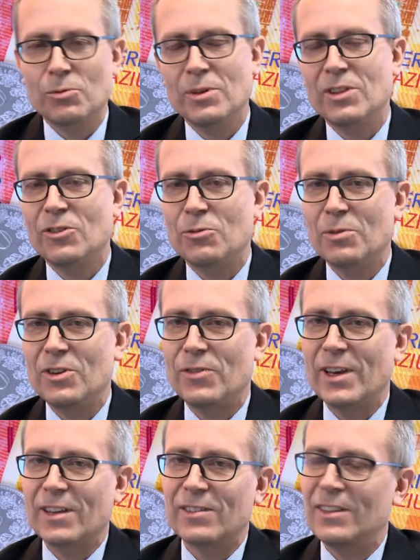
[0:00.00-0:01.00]
com o franco
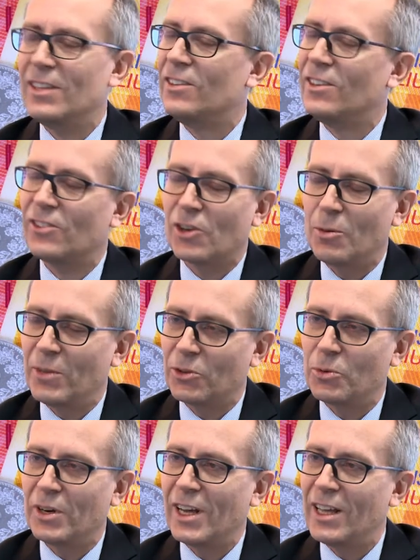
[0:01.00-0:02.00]
suíço e com o fim
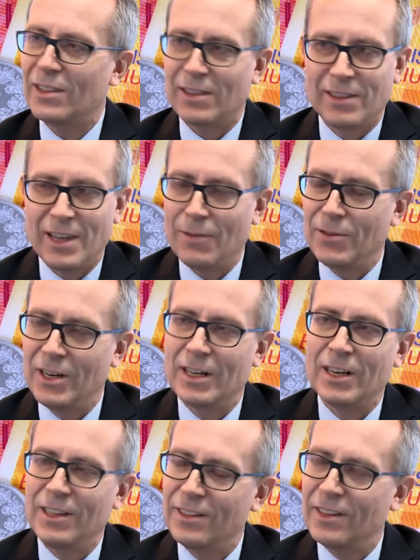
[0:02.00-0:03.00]
do piso, eles
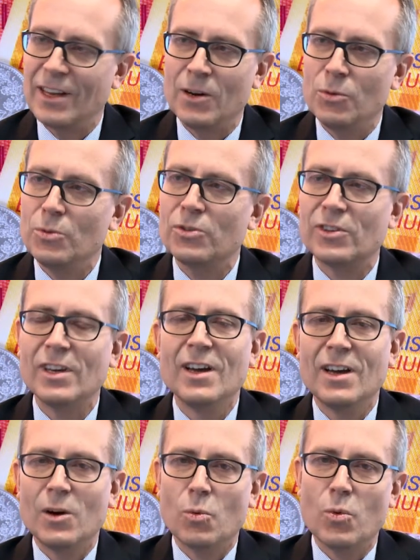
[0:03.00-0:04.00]
perderam parte de
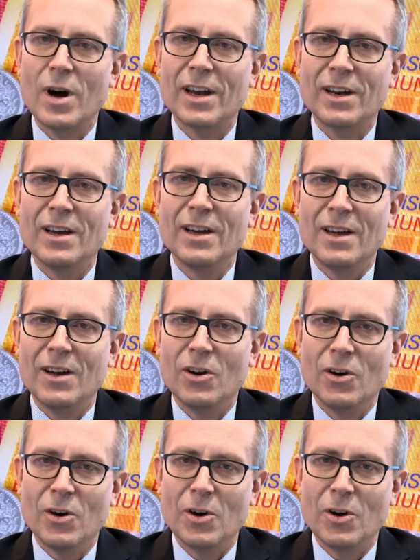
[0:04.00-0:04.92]
seus carry trades.